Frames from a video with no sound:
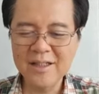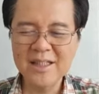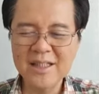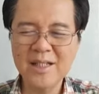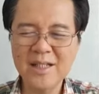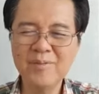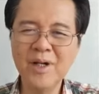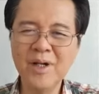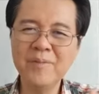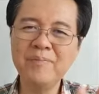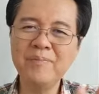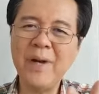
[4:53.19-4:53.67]

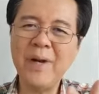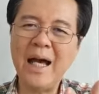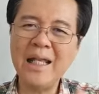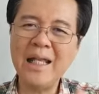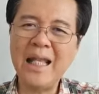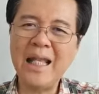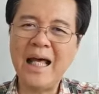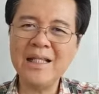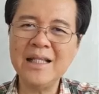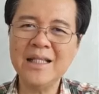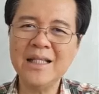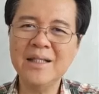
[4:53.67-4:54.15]
Di ba yung
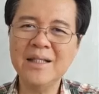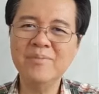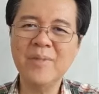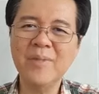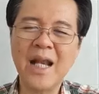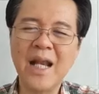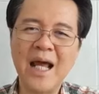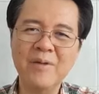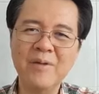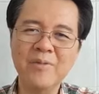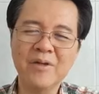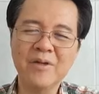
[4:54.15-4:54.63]
paan natin,
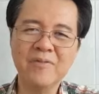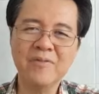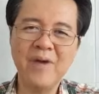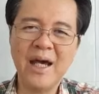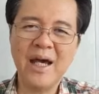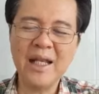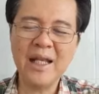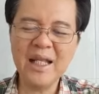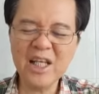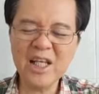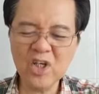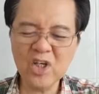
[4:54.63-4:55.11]
maraming
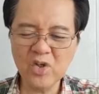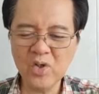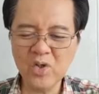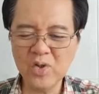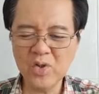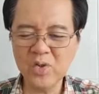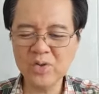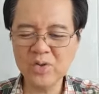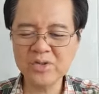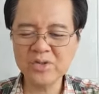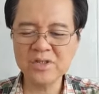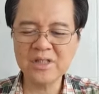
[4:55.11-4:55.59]

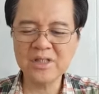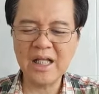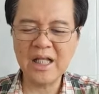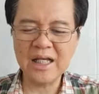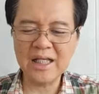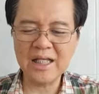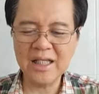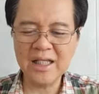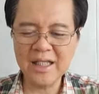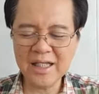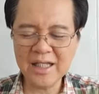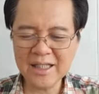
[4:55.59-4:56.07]
varicose,
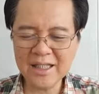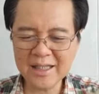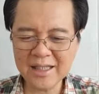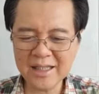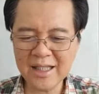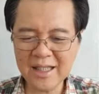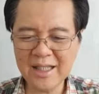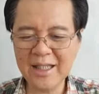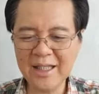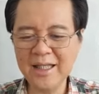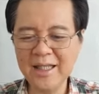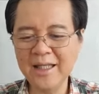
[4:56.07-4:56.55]

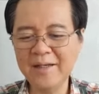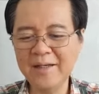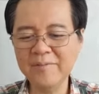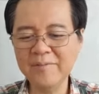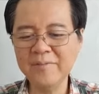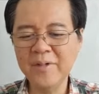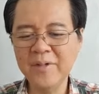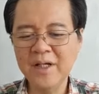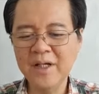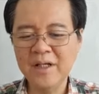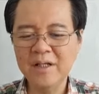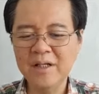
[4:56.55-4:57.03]

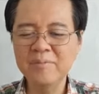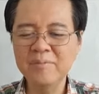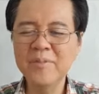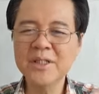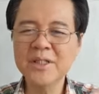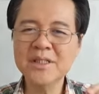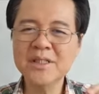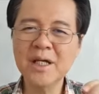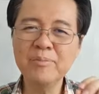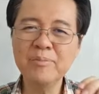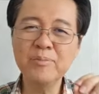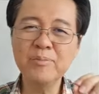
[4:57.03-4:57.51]
nangingitim,
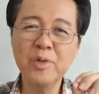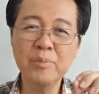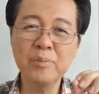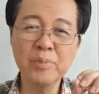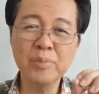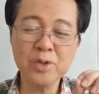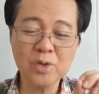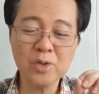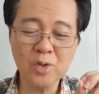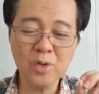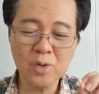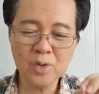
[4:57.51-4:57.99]
minsan
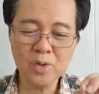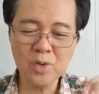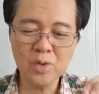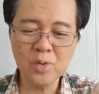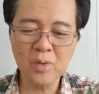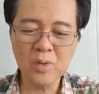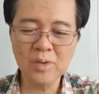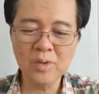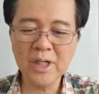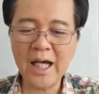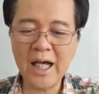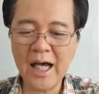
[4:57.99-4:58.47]
puputok
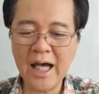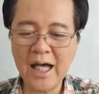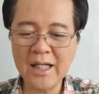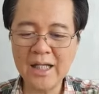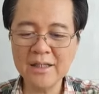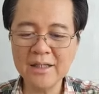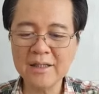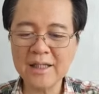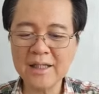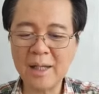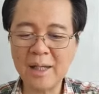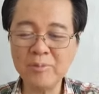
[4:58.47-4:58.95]
yung
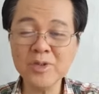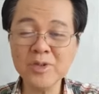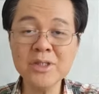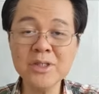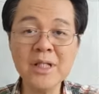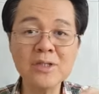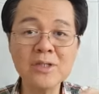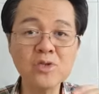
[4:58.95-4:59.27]
ugat, tapos